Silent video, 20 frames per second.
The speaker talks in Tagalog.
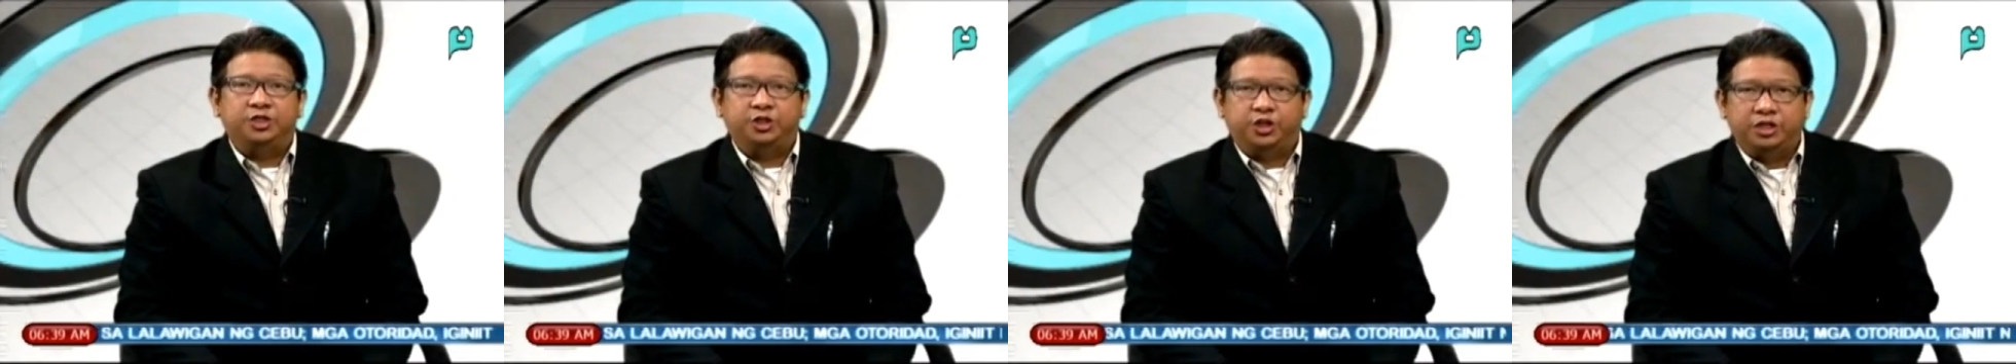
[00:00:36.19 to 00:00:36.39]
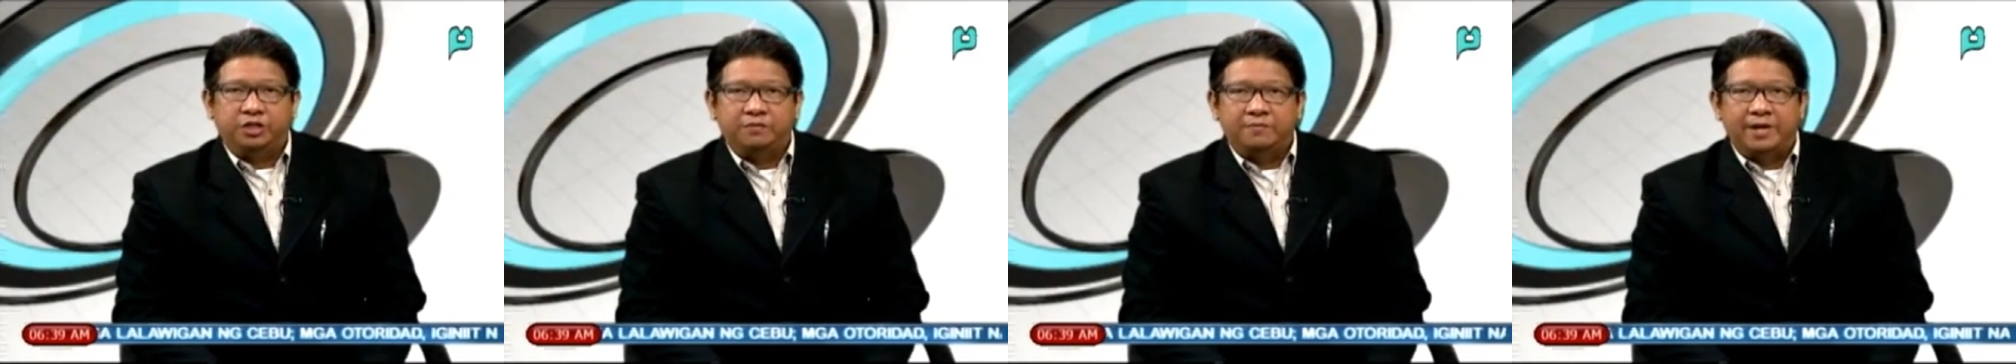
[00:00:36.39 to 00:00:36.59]

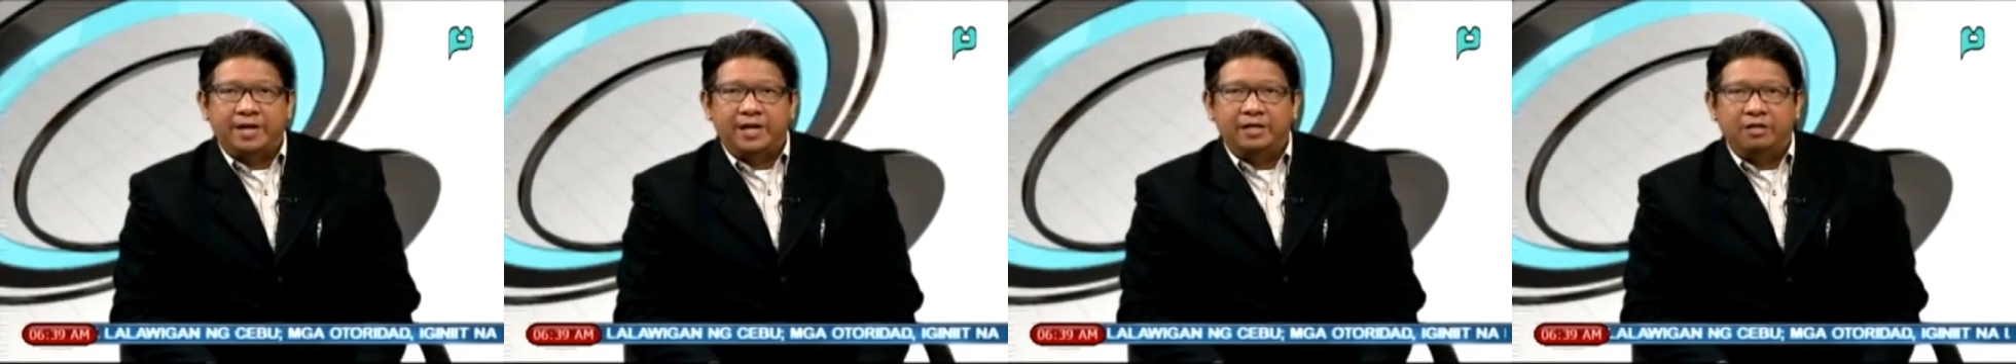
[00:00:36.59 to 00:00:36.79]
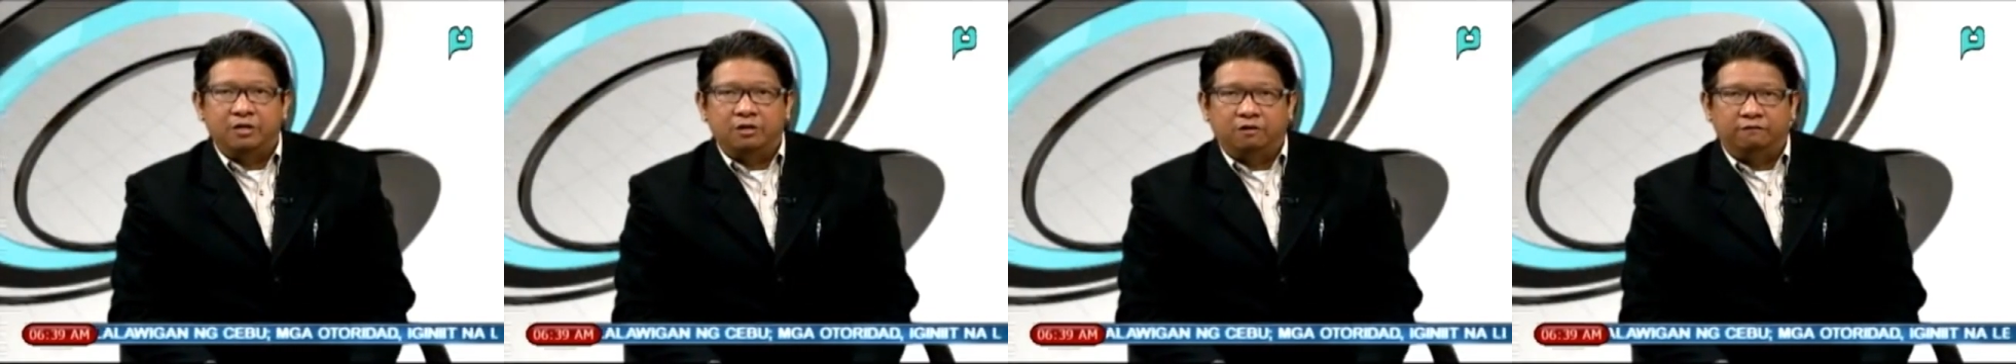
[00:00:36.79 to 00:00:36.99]

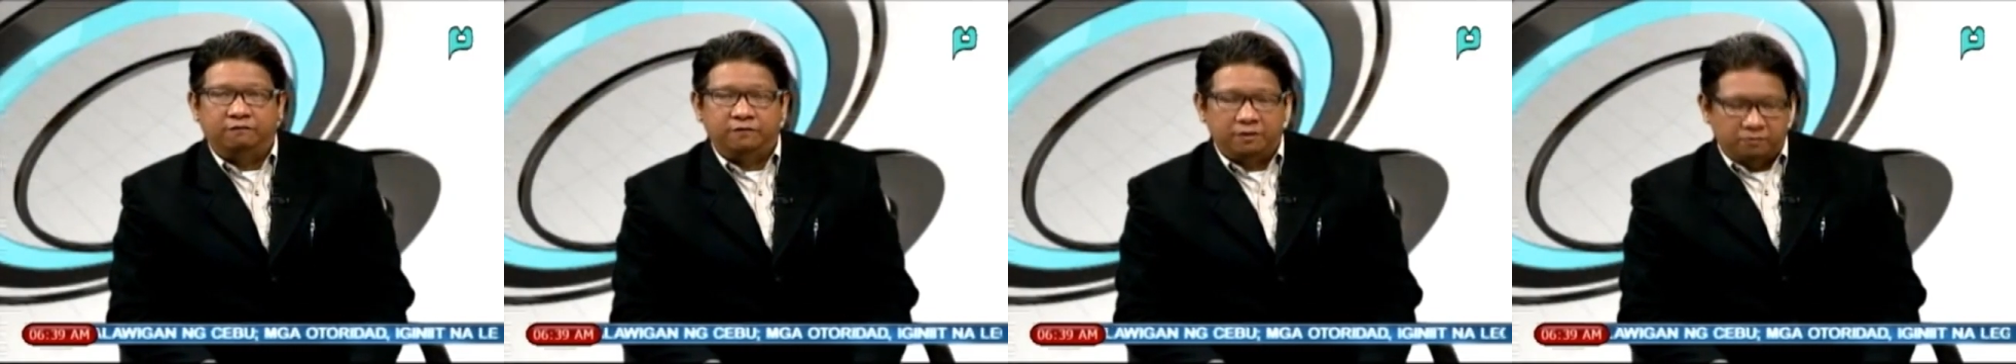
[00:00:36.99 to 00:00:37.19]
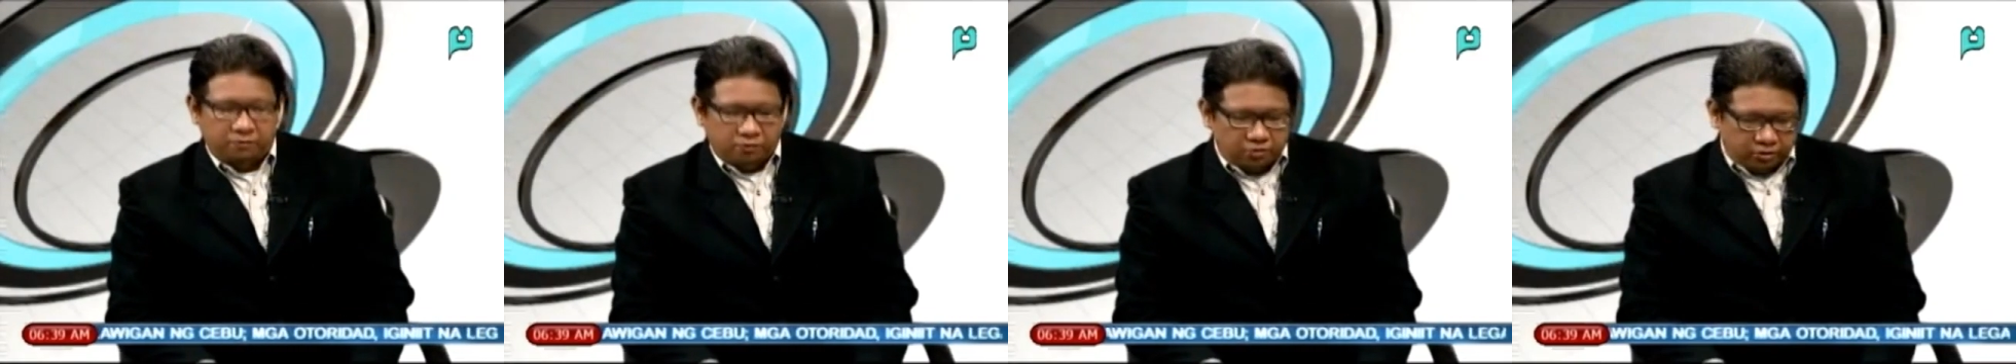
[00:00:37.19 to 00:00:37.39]
Chairman of
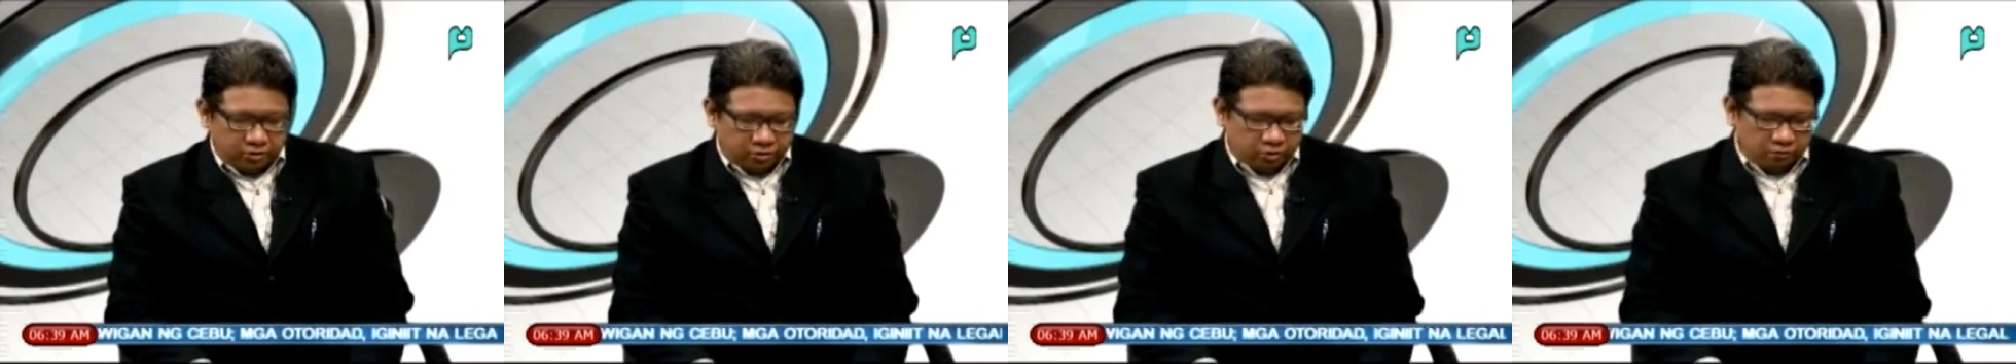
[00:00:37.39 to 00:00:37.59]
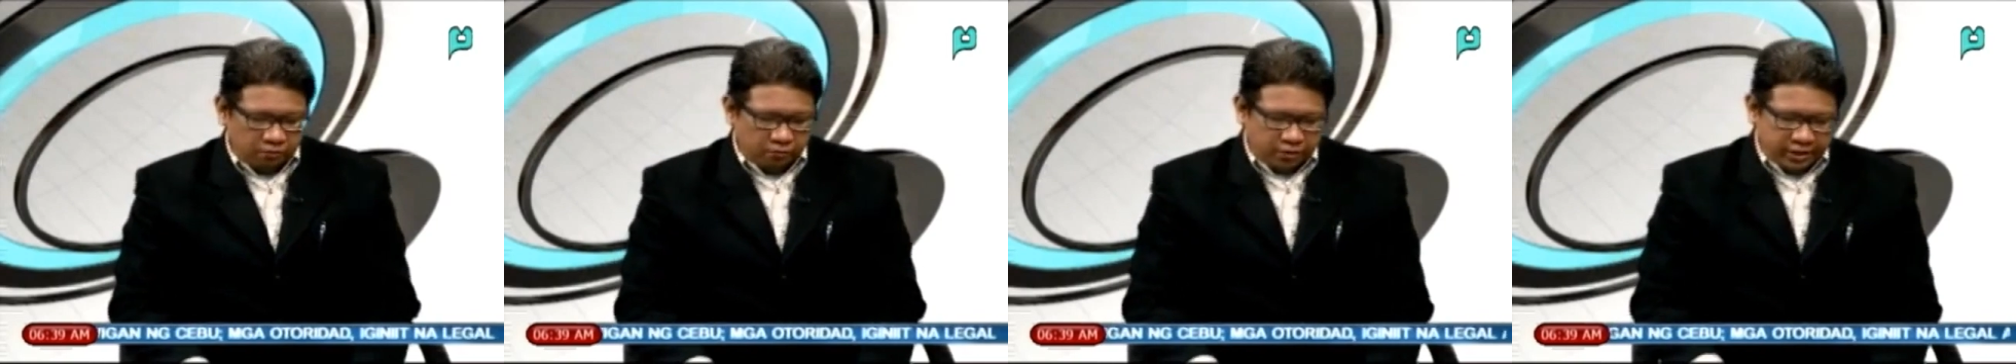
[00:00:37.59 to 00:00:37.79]
the Board.
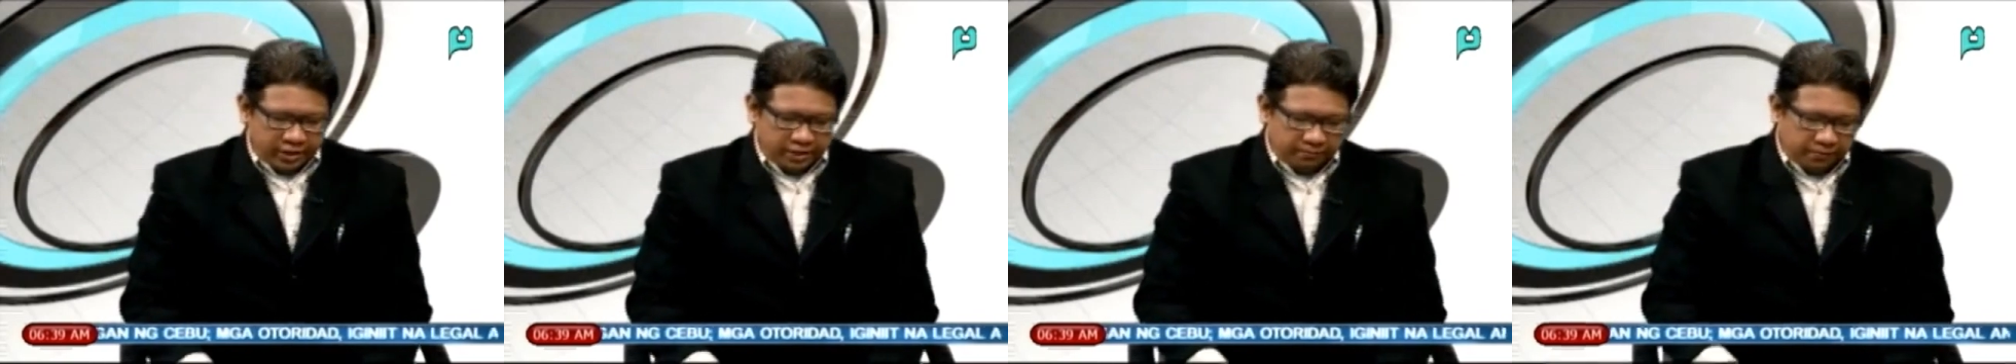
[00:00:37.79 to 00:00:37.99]
Good morning